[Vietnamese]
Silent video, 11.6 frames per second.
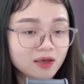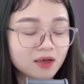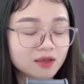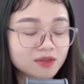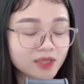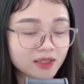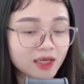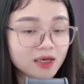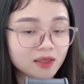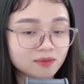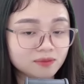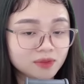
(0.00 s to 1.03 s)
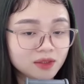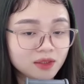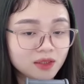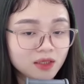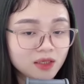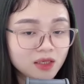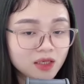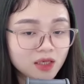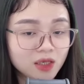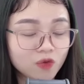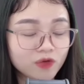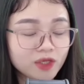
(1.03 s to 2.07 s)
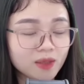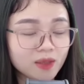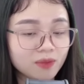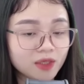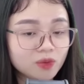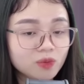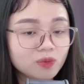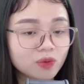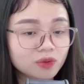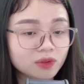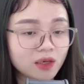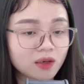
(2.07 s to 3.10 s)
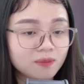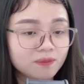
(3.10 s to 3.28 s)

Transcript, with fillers: Nhanh đã lầm Ông Vĩnh cầm lấy khúc gỗ to